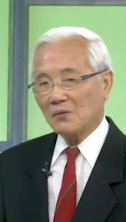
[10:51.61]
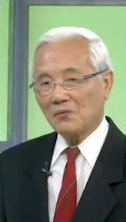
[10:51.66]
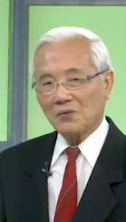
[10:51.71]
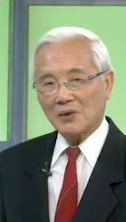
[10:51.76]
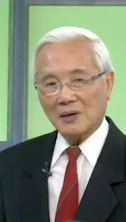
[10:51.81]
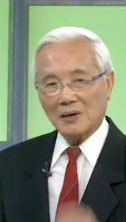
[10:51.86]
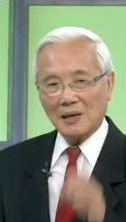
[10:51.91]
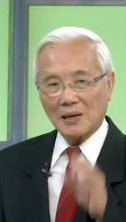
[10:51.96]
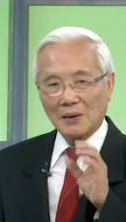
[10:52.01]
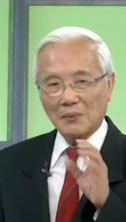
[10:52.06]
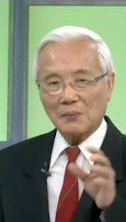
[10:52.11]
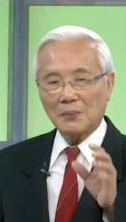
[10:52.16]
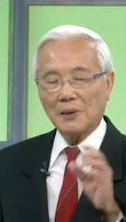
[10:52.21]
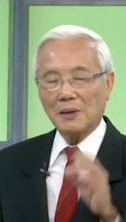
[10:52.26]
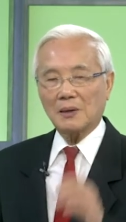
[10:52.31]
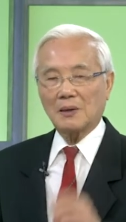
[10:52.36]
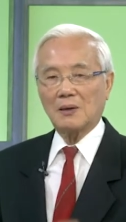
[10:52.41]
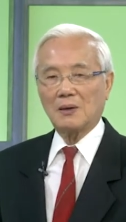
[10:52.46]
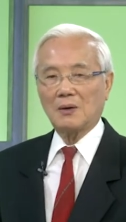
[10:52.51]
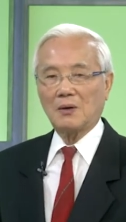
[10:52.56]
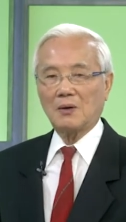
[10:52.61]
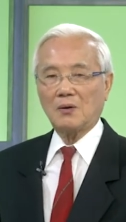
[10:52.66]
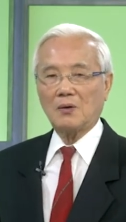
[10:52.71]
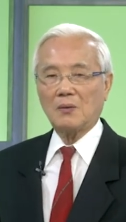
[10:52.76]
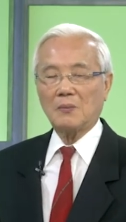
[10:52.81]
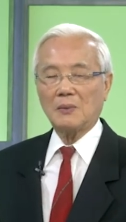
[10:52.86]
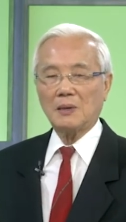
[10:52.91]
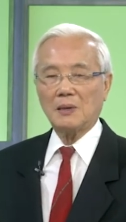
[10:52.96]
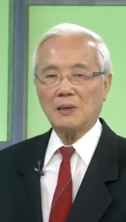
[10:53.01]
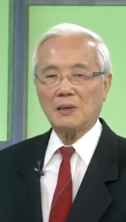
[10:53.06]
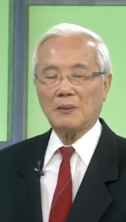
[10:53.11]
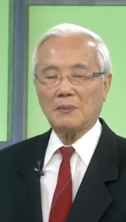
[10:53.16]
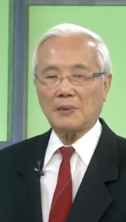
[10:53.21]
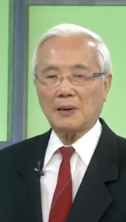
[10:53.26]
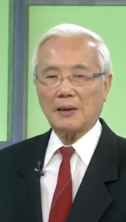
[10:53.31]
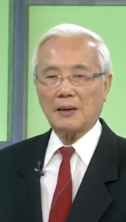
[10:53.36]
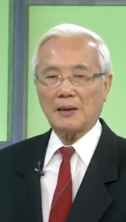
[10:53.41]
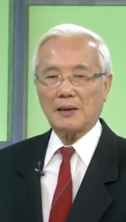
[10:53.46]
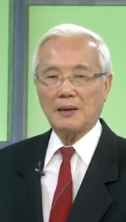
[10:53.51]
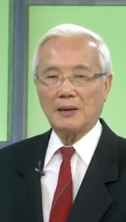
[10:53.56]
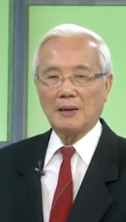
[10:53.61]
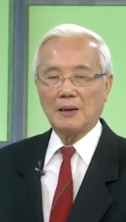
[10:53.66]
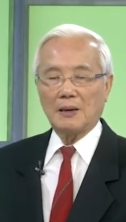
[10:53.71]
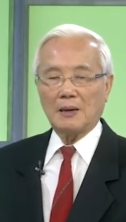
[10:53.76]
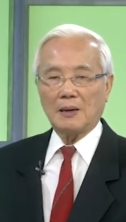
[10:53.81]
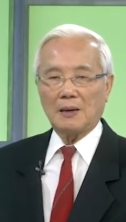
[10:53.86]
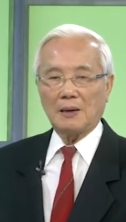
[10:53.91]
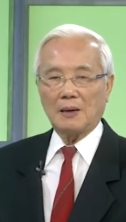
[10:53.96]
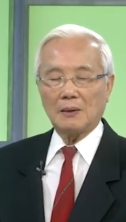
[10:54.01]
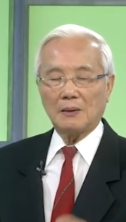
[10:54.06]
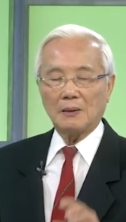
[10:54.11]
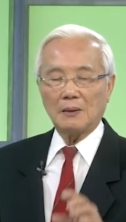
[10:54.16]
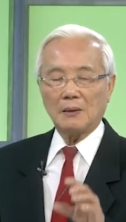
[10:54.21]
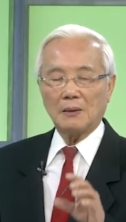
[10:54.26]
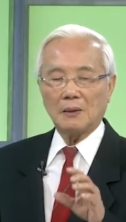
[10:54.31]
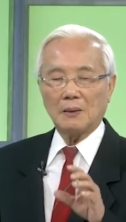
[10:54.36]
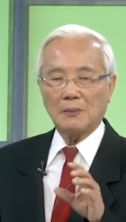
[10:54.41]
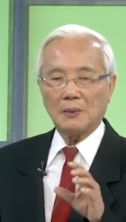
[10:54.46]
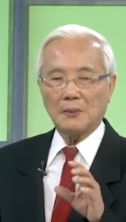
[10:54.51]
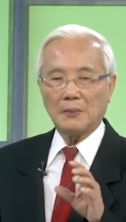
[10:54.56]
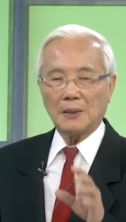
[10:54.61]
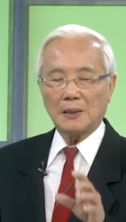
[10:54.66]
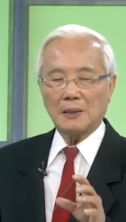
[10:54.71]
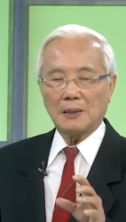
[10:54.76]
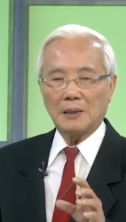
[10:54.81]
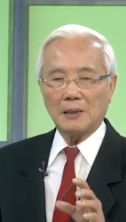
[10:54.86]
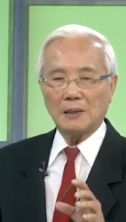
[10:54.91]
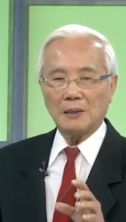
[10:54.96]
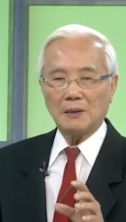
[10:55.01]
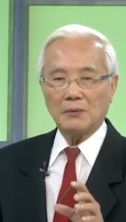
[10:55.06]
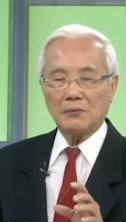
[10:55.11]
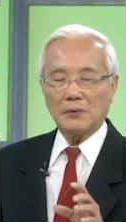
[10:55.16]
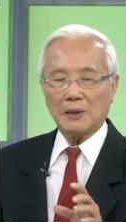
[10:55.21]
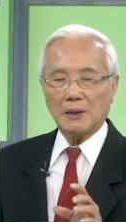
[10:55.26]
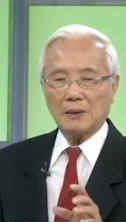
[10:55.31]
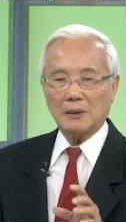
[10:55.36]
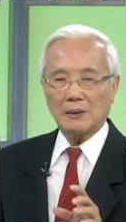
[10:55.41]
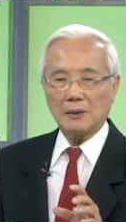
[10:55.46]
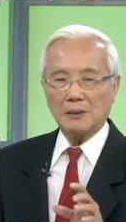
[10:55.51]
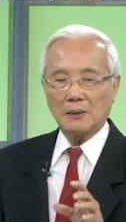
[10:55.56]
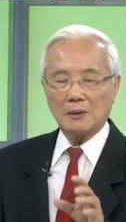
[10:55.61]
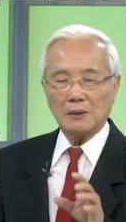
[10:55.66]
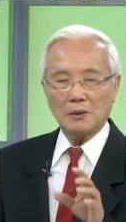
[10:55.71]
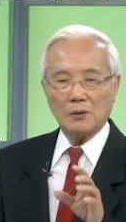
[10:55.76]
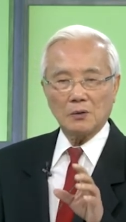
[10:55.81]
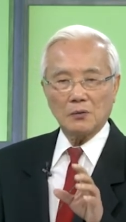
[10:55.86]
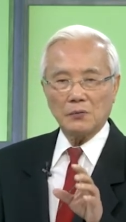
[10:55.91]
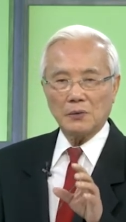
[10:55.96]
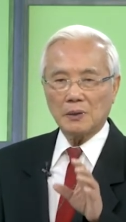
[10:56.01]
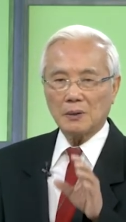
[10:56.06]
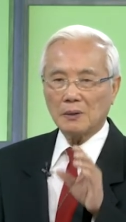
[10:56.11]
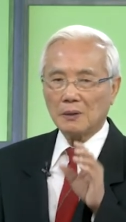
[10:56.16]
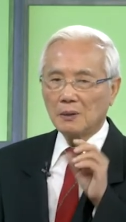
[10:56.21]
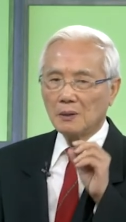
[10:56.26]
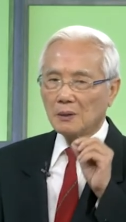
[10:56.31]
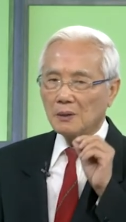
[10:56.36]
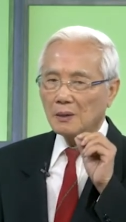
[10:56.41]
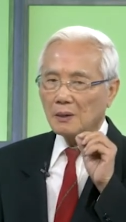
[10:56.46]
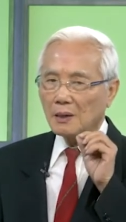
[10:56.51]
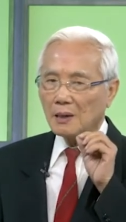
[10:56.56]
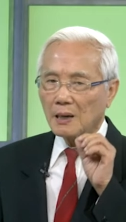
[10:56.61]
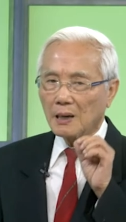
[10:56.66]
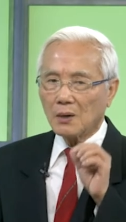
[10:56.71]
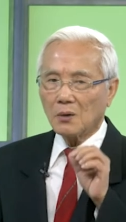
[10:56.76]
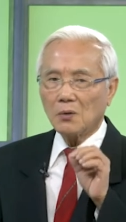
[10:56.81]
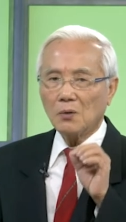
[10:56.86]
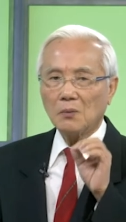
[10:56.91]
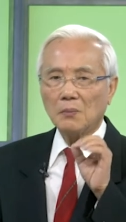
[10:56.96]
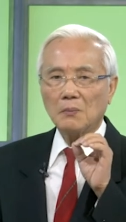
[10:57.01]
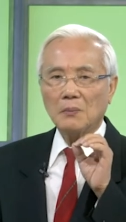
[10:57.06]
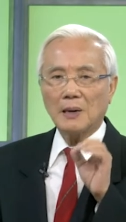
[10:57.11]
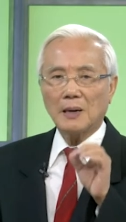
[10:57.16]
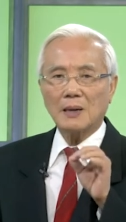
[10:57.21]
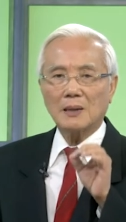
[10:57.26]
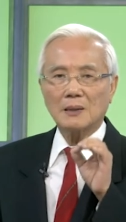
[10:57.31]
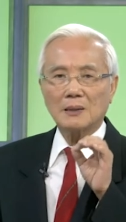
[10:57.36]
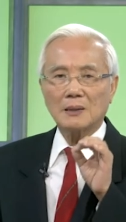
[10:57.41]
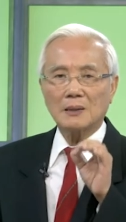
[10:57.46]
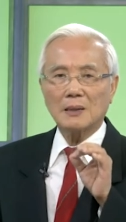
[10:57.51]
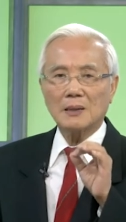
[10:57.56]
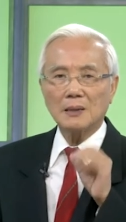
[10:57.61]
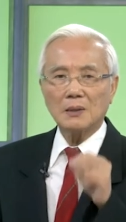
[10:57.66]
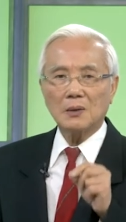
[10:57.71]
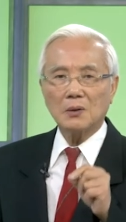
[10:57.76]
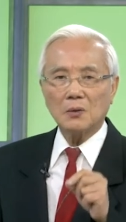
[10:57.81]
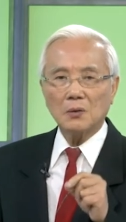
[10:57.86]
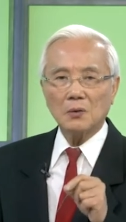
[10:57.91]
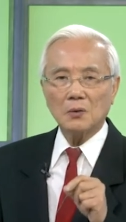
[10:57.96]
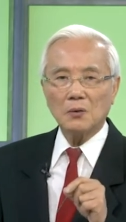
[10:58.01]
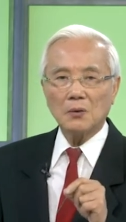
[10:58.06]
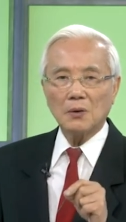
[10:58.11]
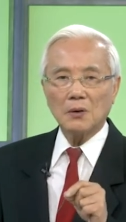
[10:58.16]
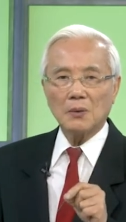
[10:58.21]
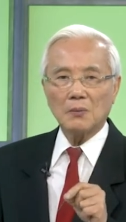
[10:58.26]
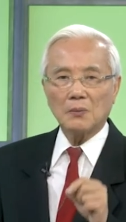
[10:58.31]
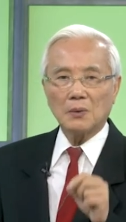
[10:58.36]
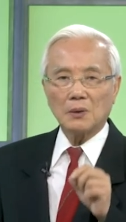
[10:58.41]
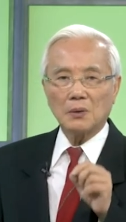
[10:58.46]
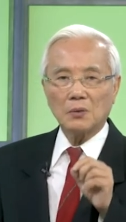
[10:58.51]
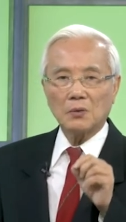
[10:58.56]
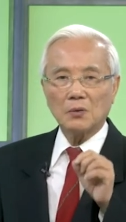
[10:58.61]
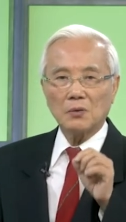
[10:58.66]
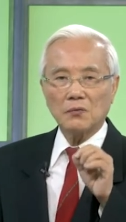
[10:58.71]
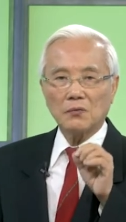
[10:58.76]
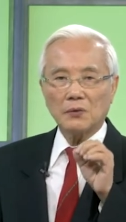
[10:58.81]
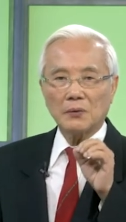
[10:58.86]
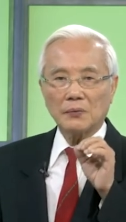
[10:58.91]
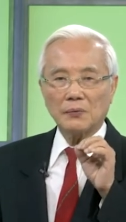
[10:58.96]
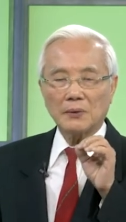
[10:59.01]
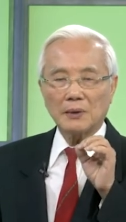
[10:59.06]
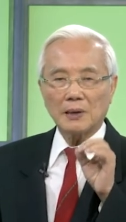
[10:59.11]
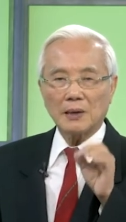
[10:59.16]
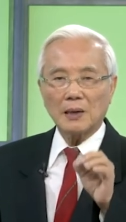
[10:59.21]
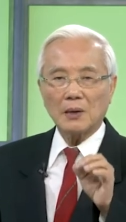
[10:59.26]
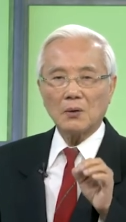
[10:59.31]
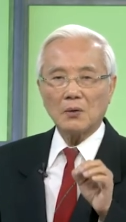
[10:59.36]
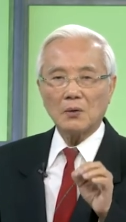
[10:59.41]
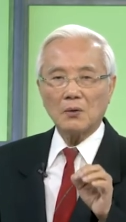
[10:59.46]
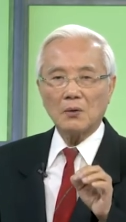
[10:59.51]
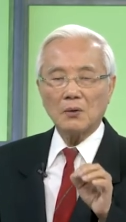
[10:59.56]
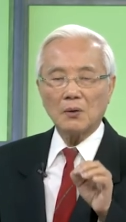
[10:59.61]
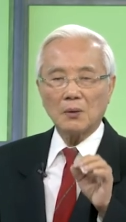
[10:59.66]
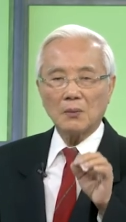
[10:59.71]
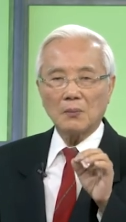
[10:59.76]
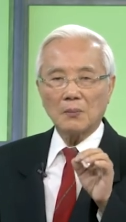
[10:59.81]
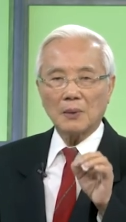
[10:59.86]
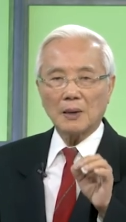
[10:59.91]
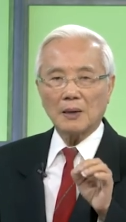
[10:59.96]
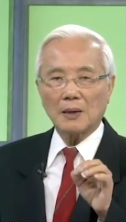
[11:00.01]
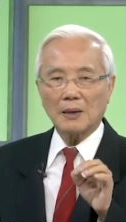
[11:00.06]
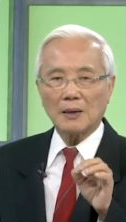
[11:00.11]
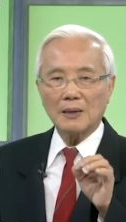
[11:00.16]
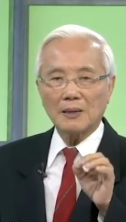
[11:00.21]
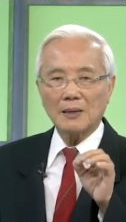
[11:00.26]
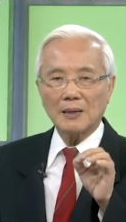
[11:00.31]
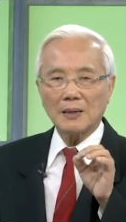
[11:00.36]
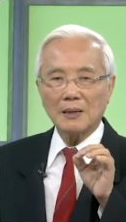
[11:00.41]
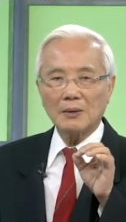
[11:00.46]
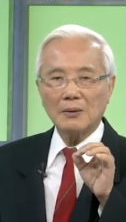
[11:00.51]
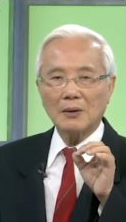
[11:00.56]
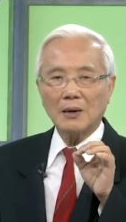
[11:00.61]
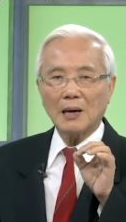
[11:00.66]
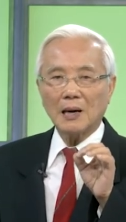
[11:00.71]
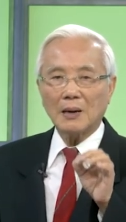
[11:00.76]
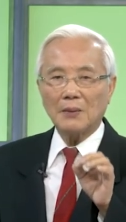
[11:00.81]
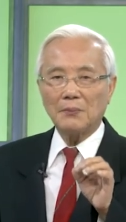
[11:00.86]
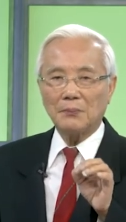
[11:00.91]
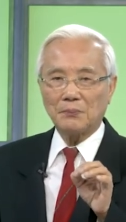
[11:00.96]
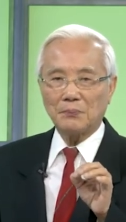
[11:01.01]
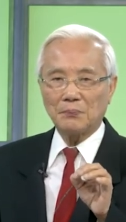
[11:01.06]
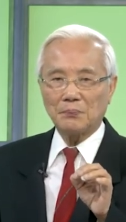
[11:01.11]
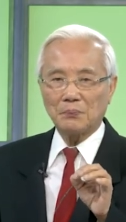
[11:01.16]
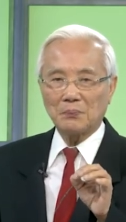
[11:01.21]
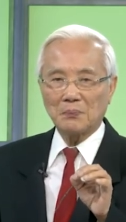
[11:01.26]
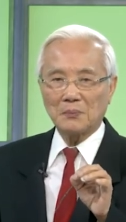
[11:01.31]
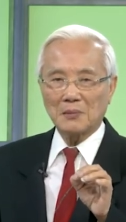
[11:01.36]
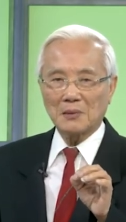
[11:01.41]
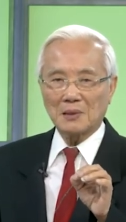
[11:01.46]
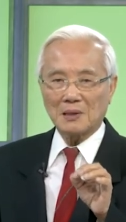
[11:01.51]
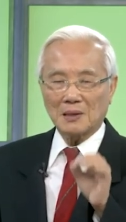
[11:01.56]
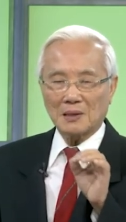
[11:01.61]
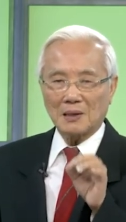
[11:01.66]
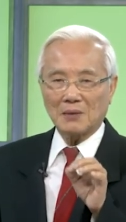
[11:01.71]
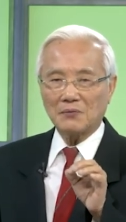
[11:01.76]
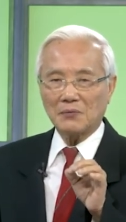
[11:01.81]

và đặc biệt nó có một cái điểm này ở những người bị bệnh trĩ như vậy đó thì thưa quý vị đừng lau bằng giấy khô mà thưa quý vị phải lau bằng cái giấy nó ẩm là tại